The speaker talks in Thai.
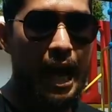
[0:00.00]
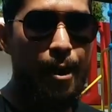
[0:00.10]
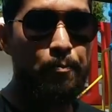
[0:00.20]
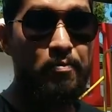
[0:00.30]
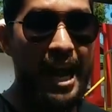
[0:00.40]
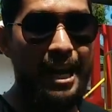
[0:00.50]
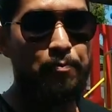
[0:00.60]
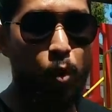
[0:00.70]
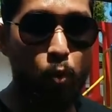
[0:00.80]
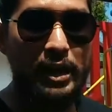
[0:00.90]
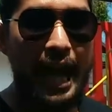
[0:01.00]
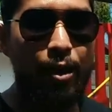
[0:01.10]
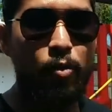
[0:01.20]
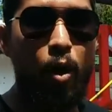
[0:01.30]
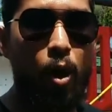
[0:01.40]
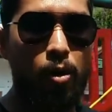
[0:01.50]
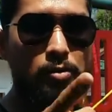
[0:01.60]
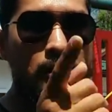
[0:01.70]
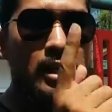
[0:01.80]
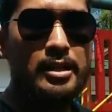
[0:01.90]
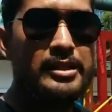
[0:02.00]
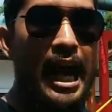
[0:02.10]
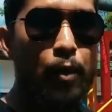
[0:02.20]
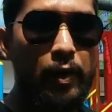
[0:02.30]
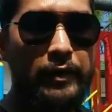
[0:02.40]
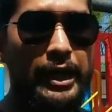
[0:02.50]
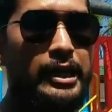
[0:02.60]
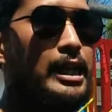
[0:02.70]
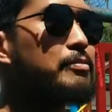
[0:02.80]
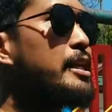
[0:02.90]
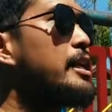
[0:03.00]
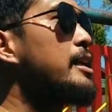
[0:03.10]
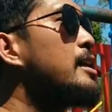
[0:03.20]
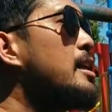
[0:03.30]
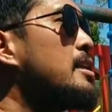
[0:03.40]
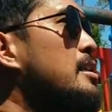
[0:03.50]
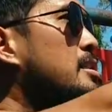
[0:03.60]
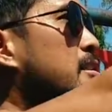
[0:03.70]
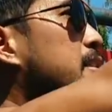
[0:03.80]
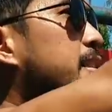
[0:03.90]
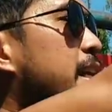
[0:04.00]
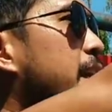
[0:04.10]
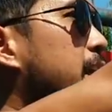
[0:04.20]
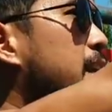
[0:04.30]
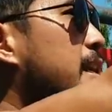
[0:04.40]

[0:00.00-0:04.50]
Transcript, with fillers: arm lat pull down ของสายเวทเทรนนิ่งครับที่อย่างนี้